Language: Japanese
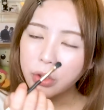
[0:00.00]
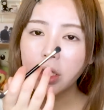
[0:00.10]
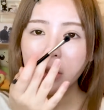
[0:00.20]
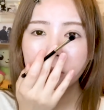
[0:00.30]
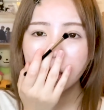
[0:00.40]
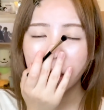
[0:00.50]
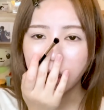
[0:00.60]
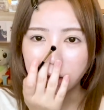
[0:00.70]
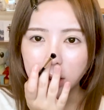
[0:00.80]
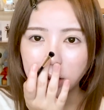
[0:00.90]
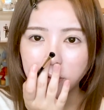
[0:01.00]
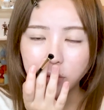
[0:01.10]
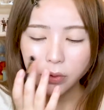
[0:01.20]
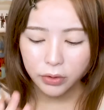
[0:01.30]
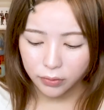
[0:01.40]
お昼ぐらいに
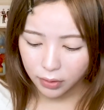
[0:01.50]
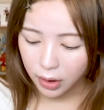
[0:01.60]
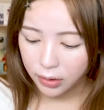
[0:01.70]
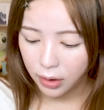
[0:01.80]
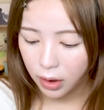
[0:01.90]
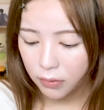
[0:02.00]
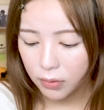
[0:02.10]
その人から電